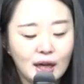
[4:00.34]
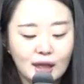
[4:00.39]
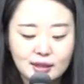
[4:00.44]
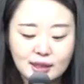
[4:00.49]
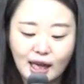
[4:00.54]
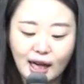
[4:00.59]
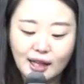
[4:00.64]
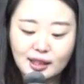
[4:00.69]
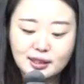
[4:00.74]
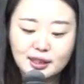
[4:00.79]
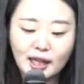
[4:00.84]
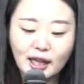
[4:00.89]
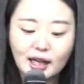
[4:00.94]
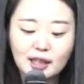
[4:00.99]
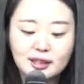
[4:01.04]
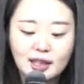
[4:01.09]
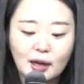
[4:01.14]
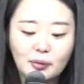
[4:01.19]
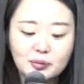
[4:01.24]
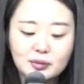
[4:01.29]
창세기
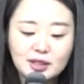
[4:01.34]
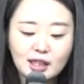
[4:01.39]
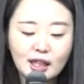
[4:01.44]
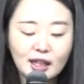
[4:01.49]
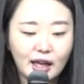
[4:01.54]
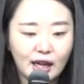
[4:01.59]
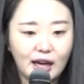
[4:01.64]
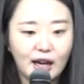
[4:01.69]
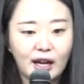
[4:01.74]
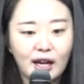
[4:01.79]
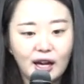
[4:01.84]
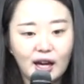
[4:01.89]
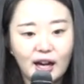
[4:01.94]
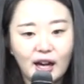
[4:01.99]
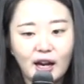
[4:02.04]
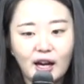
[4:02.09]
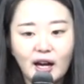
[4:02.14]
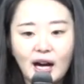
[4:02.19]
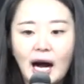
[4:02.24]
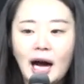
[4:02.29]

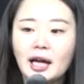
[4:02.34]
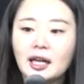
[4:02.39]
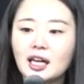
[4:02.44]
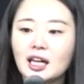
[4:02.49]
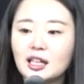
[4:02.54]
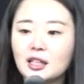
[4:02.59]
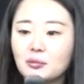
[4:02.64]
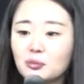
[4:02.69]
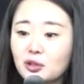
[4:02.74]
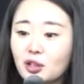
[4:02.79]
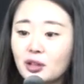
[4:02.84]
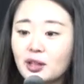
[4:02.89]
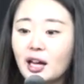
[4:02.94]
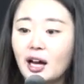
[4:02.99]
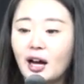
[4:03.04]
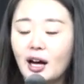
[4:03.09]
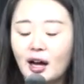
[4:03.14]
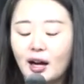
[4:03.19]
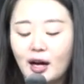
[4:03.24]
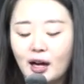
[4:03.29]
3장에 하나님
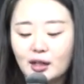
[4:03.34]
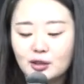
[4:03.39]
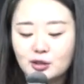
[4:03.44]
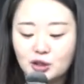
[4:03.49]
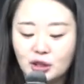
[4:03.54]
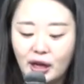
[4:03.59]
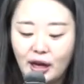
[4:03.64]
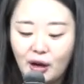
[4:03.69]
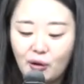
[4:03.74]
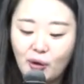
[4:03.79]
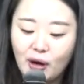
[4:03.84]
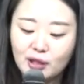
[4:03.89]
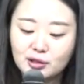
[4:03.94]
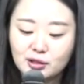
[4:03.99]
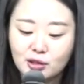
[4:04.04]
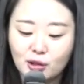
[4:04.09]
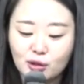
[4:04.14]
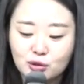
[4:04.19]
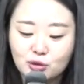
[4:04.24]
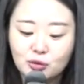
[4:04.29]
떠나 죄와
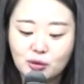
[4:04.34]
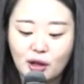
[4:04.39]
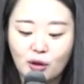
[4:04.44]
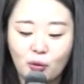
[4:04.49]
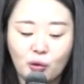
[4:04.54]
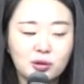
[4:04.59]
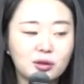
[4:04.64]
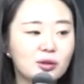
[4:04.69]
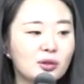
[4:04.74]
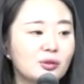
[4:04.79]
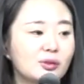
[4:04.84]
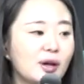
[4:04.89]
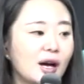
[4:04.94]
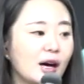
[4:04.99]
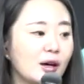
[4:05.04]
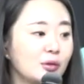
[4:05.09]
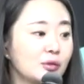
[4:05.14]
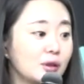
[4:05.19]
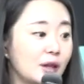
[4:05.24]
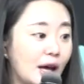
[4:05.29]
저주와 고통
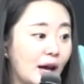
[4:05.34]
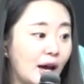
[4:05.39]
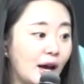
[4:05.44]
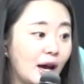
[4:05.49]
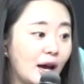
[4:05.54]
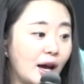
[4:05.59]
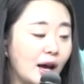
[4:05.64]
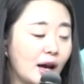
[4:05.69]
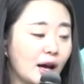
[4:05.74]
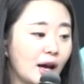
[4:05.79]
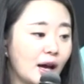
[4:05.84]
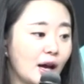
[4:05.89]
가운데